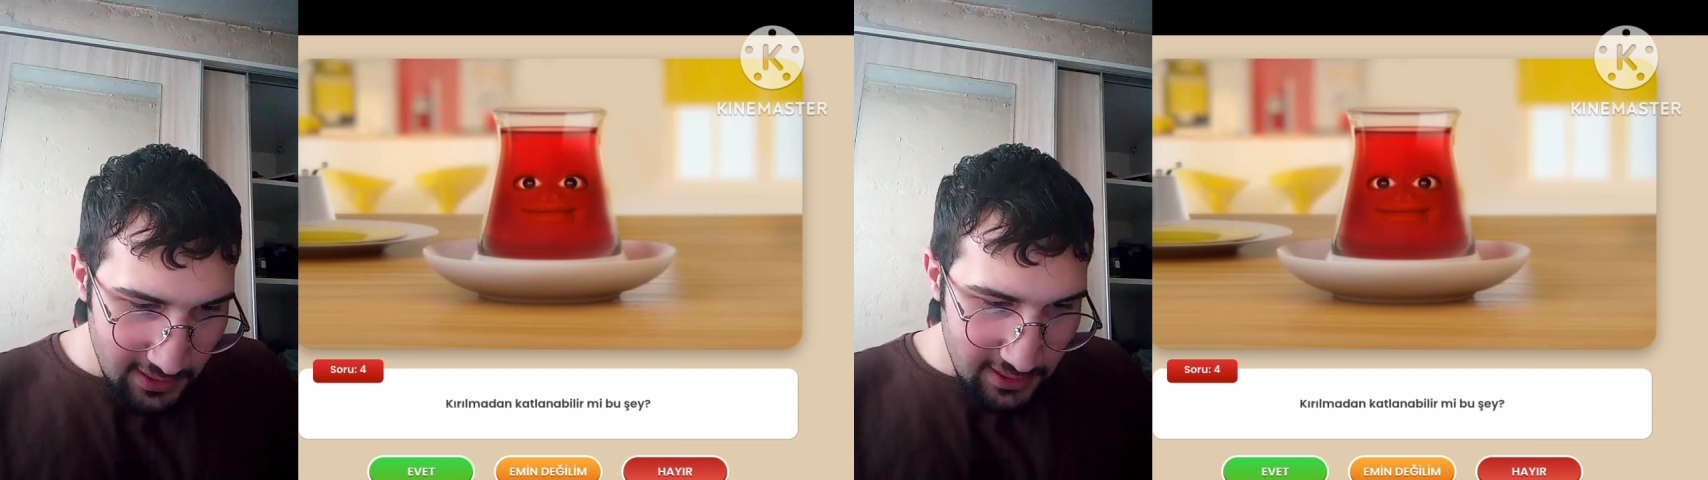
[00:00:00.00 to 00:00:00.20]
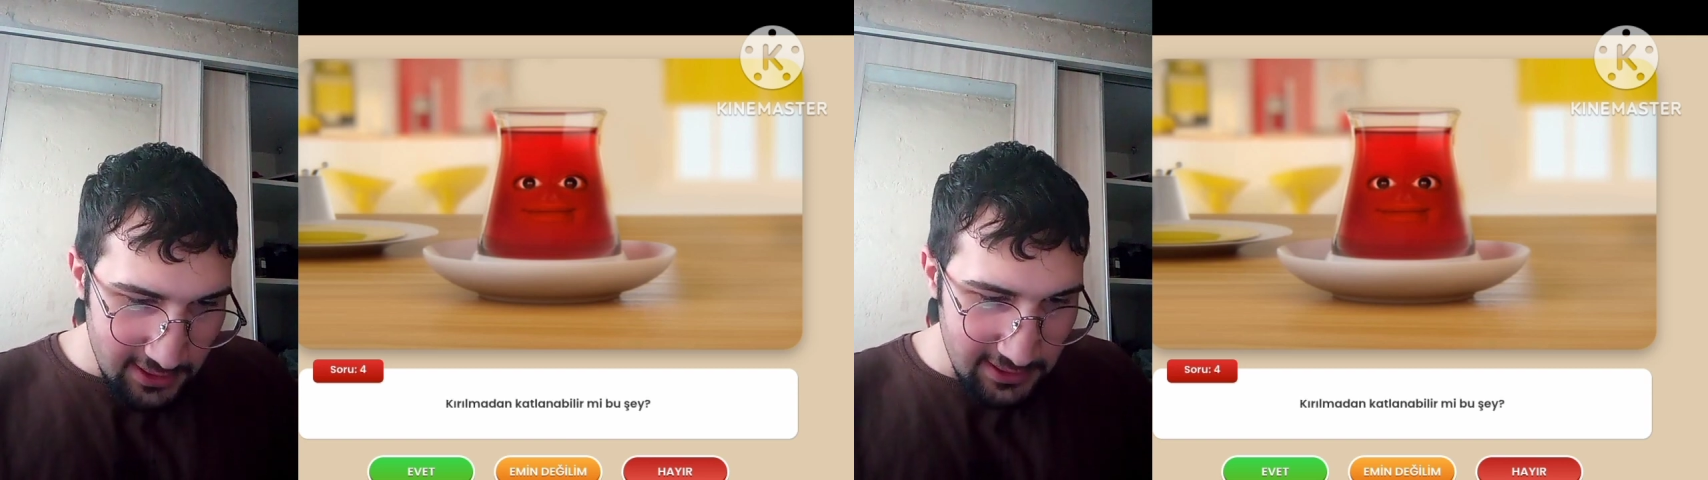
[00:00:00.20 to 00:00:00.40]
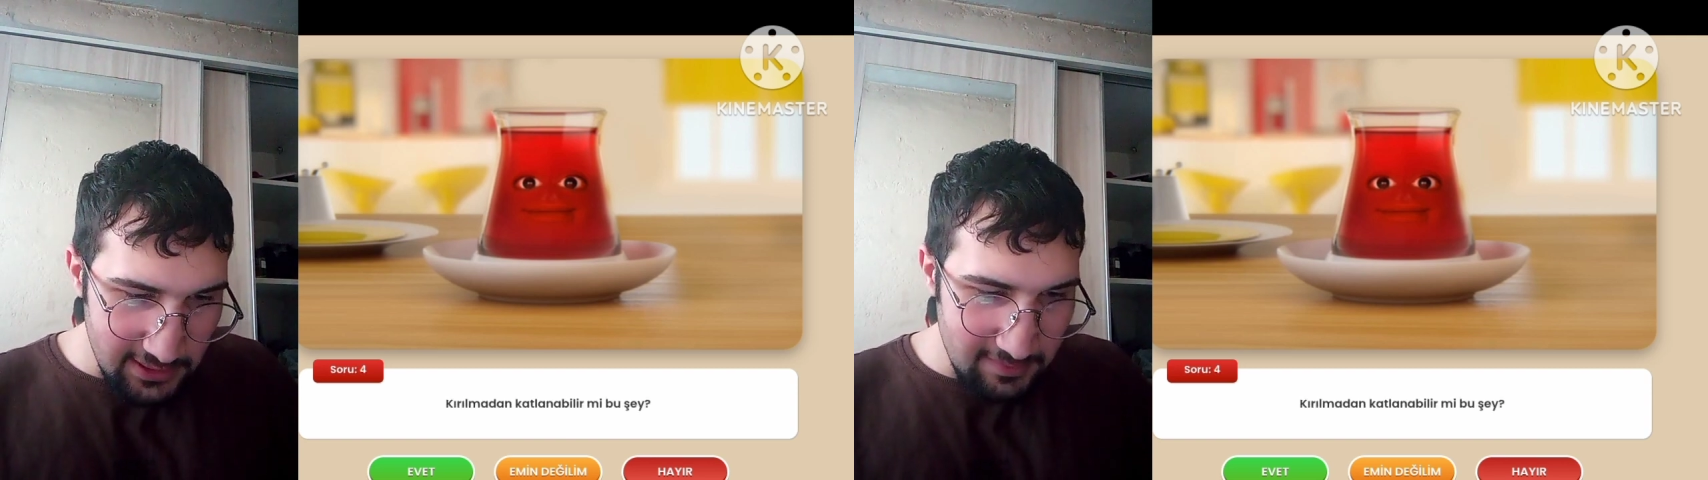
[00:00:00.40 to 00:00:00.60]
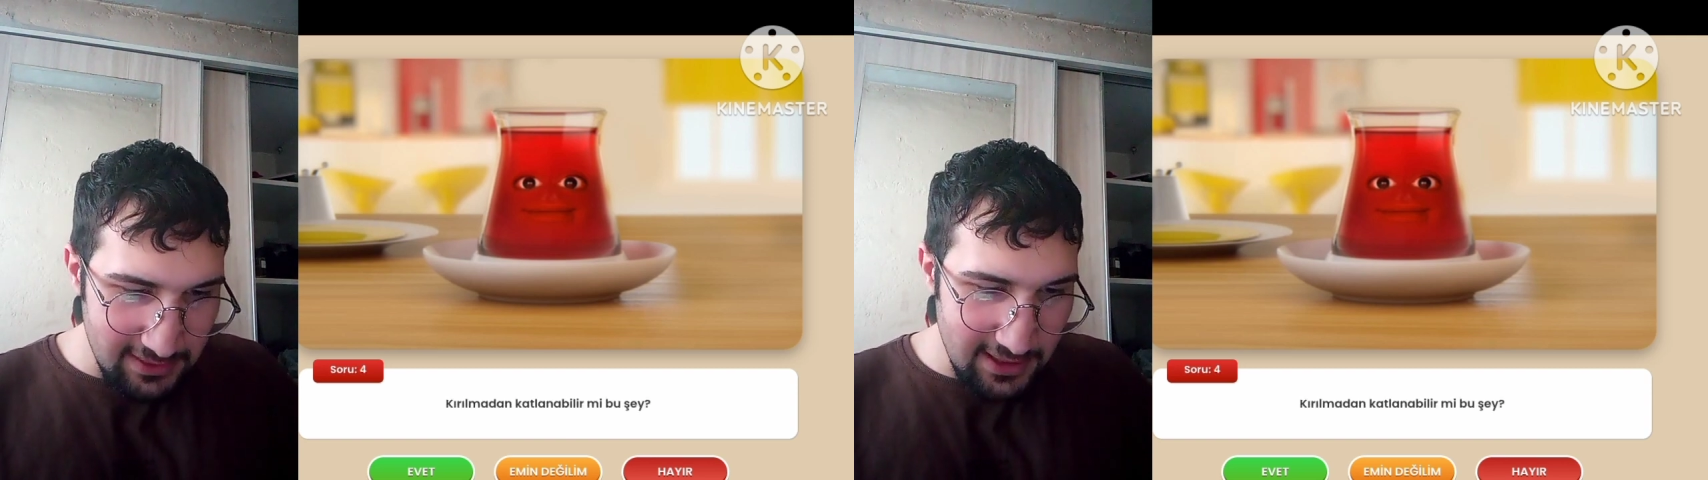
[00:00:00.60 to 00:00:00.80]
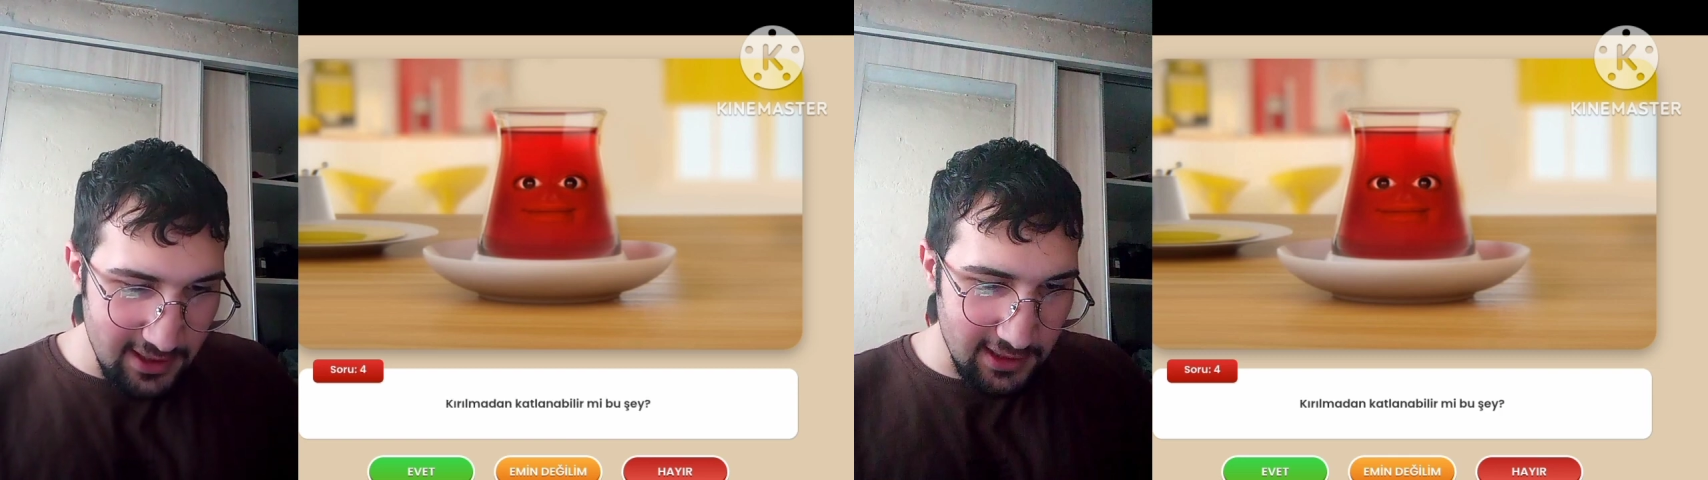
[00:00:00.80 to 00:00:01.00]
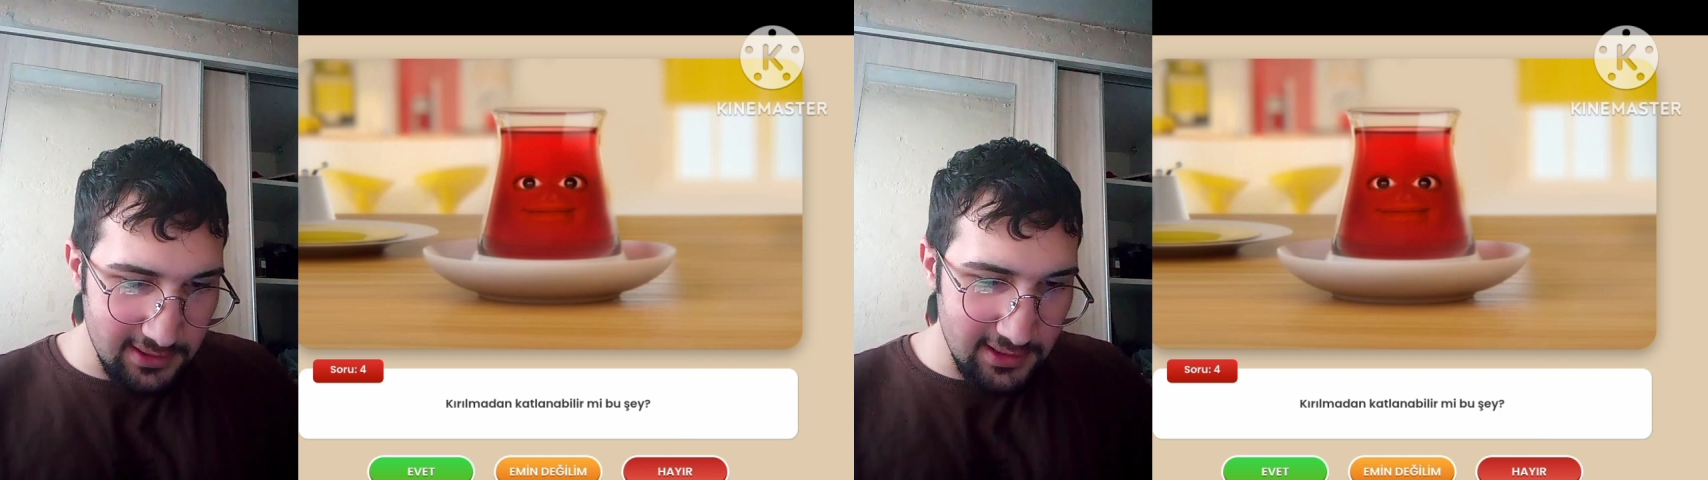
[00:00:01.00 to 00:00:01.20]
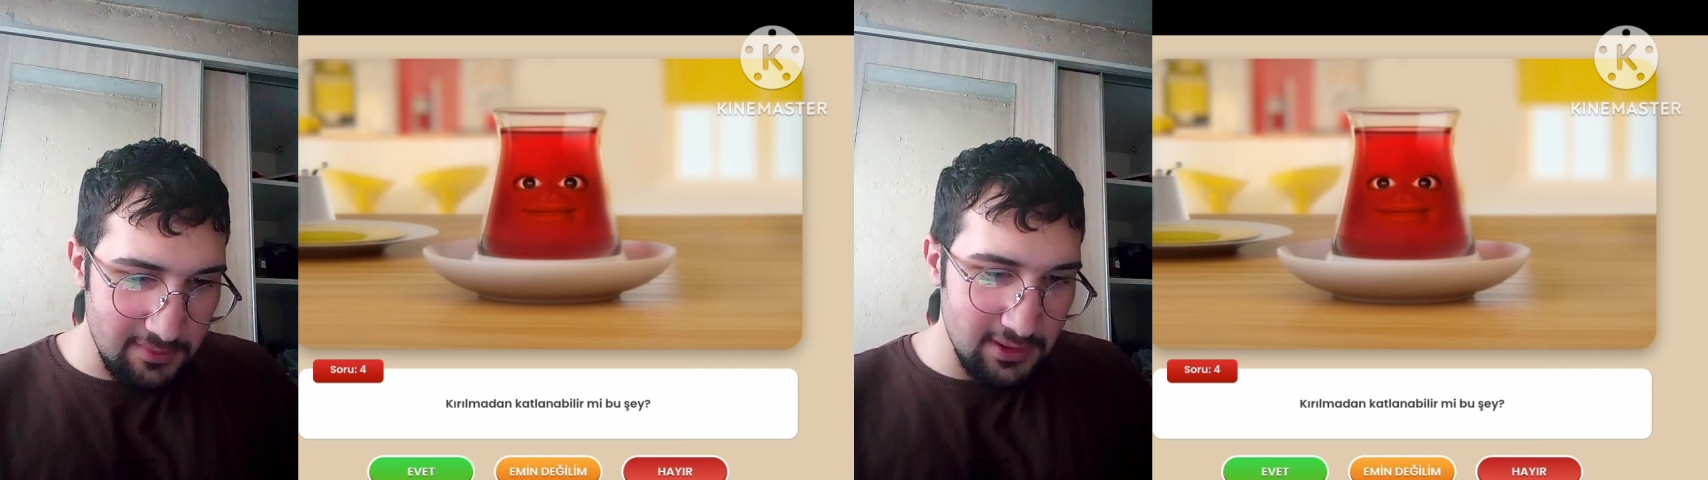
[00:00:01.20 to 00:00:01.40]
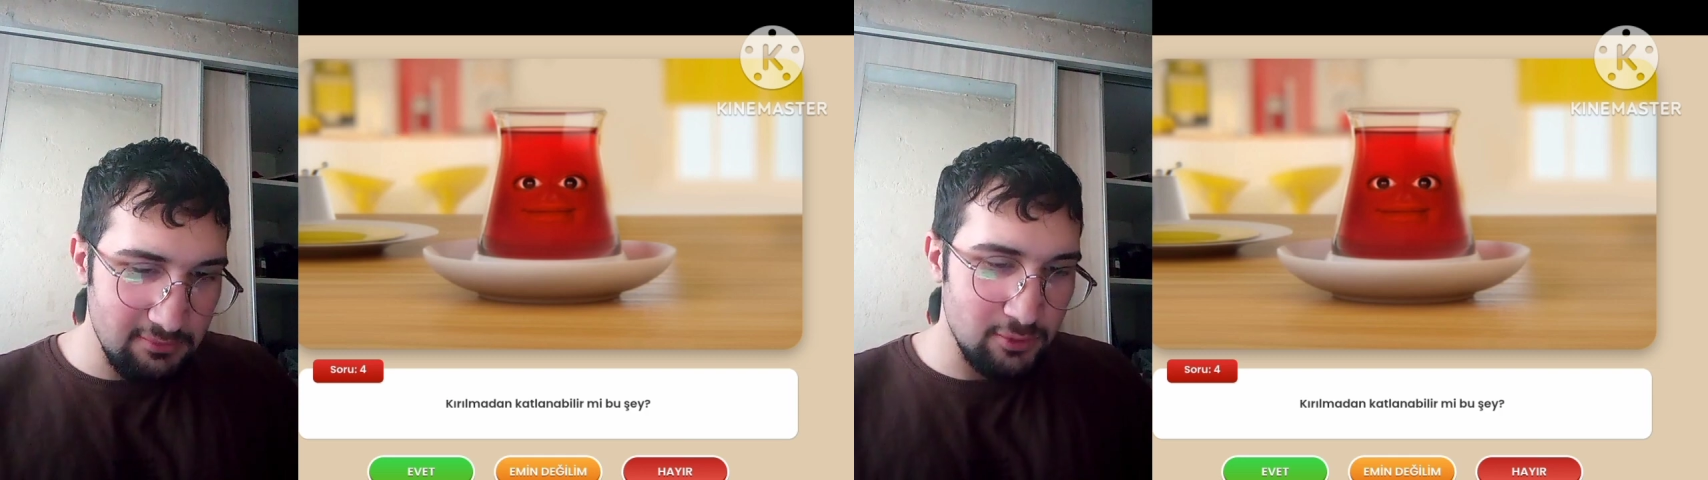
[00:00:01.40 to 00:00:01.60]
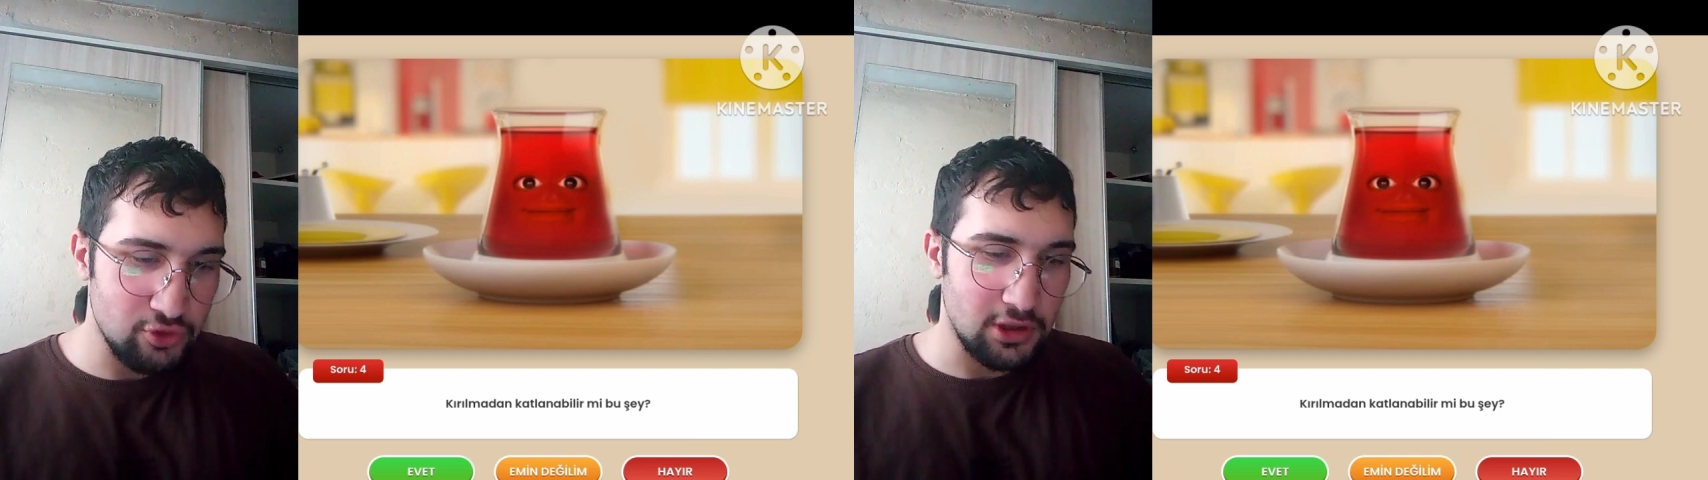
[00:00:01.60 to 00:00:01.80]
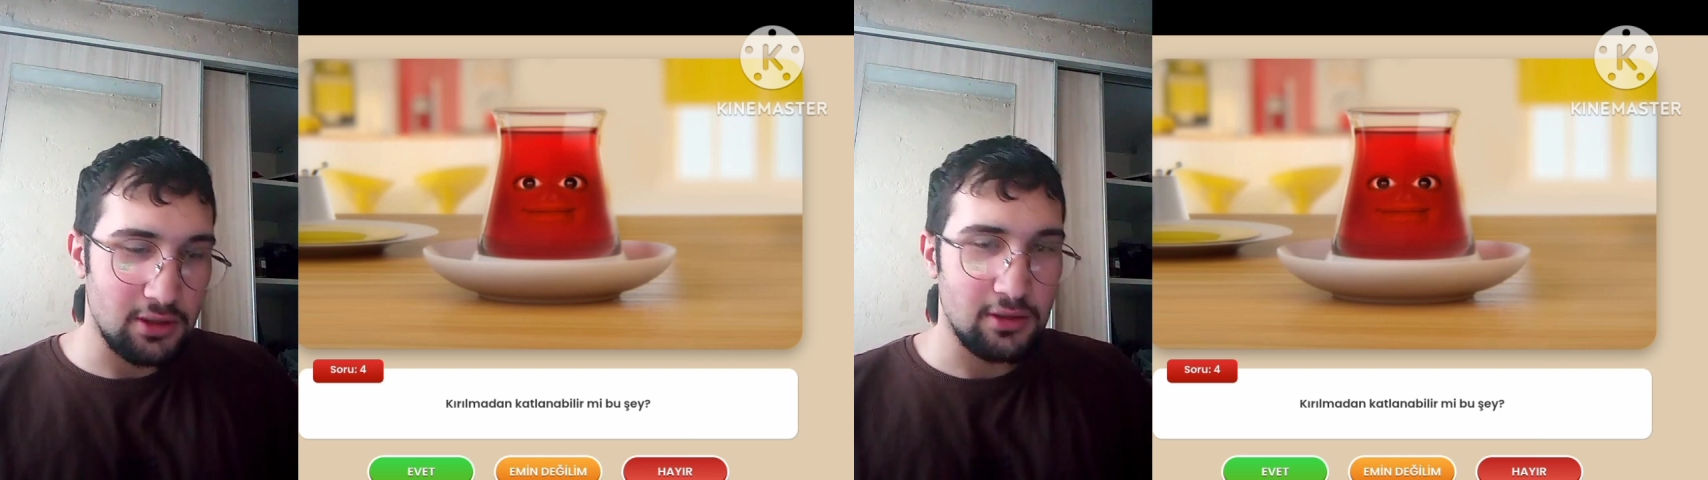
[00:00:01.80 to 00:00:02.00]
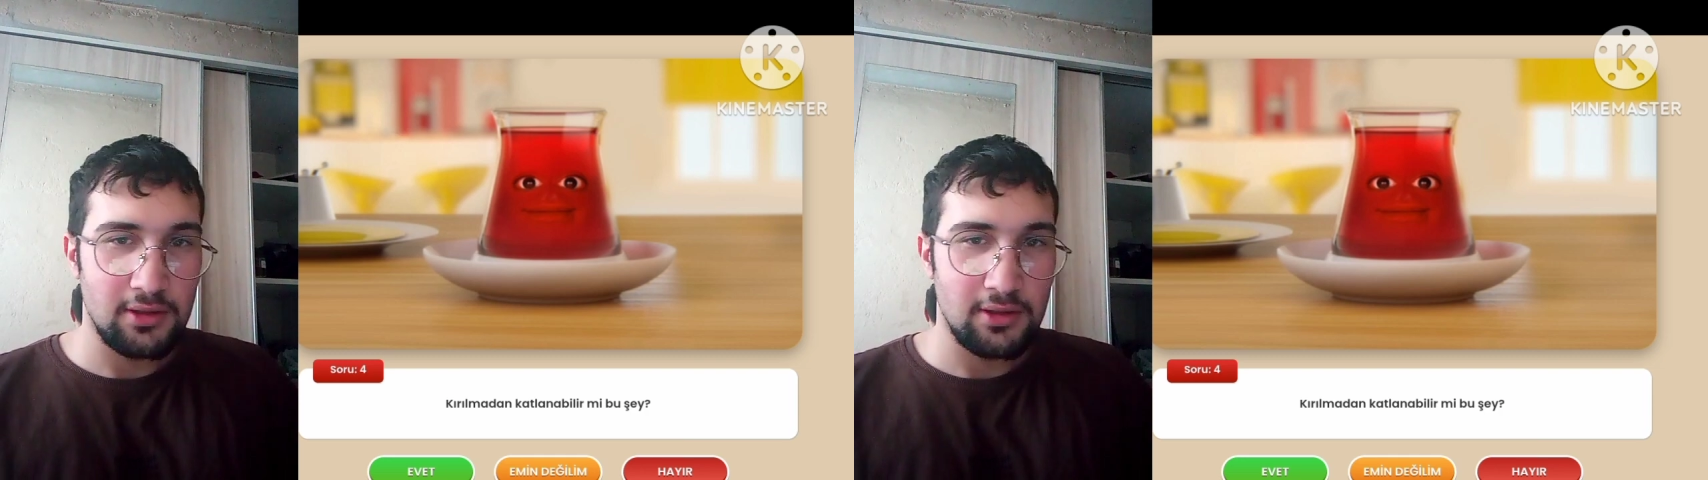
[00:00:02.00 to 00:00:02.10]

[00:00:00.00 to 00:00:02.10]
Kırılmadan katlanabilir mi bu şey?